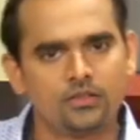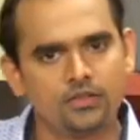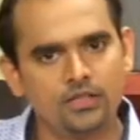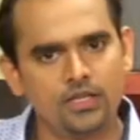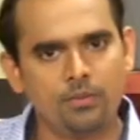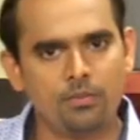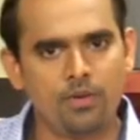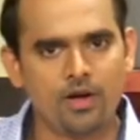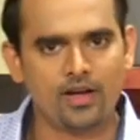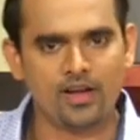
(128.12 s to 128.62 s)

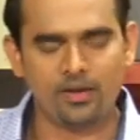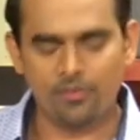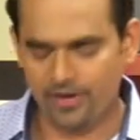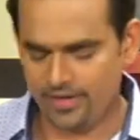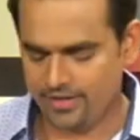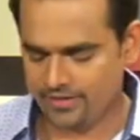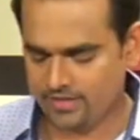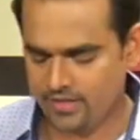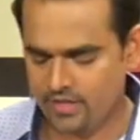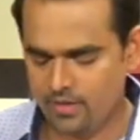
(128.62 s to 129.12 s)
దీన్ని పక్కన
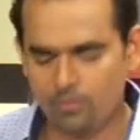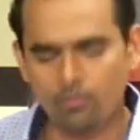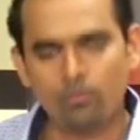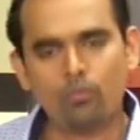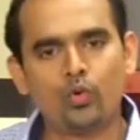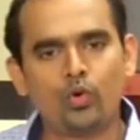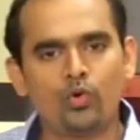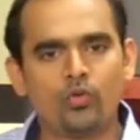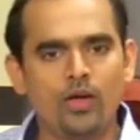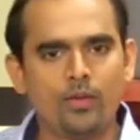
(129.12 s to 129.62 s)
పెట్టేస్తే
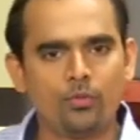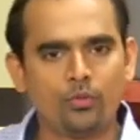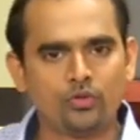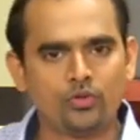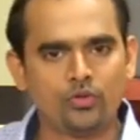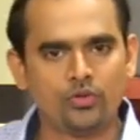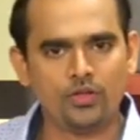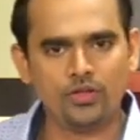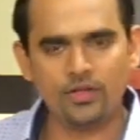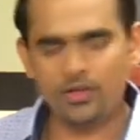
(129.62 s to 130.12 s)
ప్రూవ్
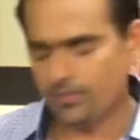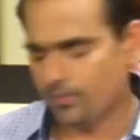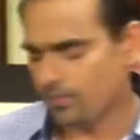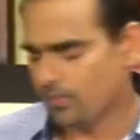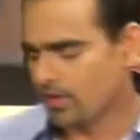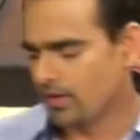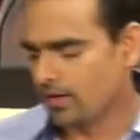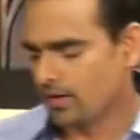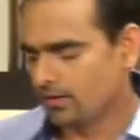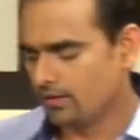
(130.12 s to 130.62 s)
అయిపోతుంది ఇది
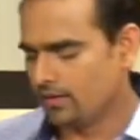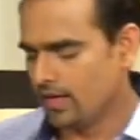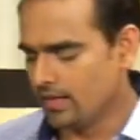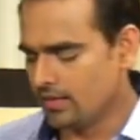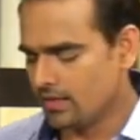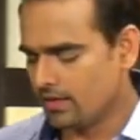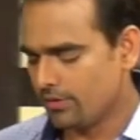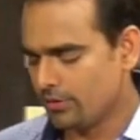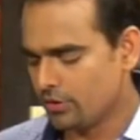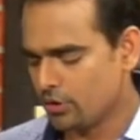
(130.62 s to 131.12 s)

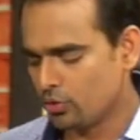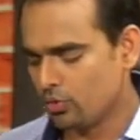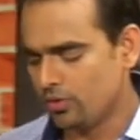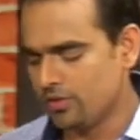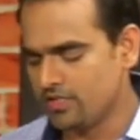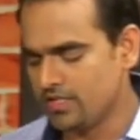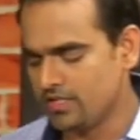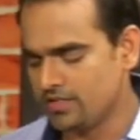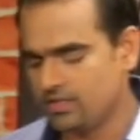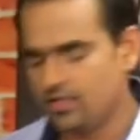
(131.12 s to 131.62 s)
దాని తర్వాత
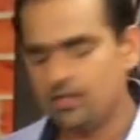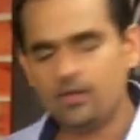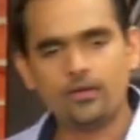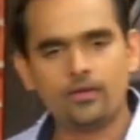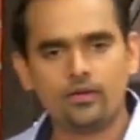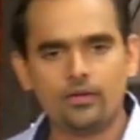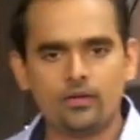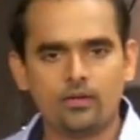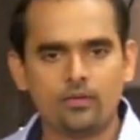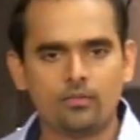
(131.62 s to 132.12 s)
రోల్ చేసి
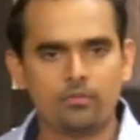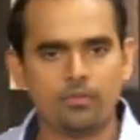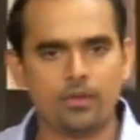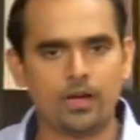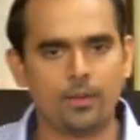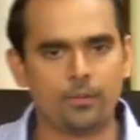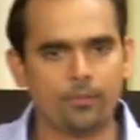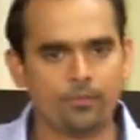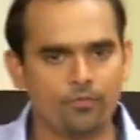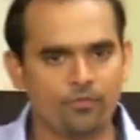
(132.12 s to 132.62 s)

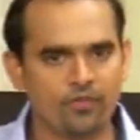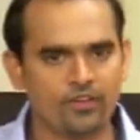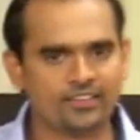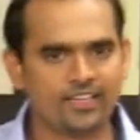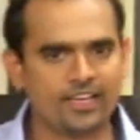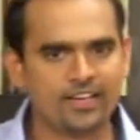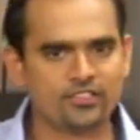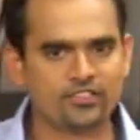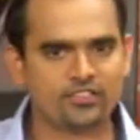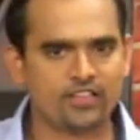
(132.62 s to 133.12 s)
మనం
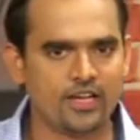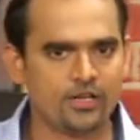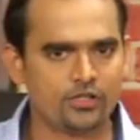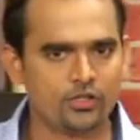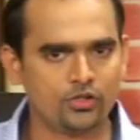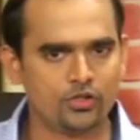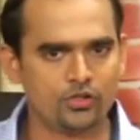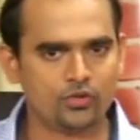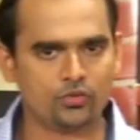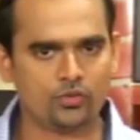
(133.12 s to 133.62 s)
ఫతాయర్స్ తయారు
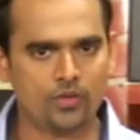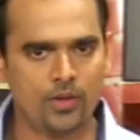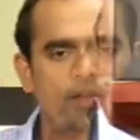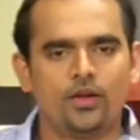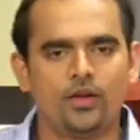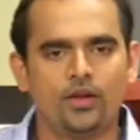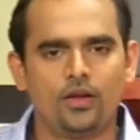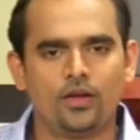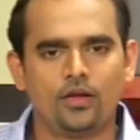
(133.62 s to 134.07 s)
చేసేసుకుందాం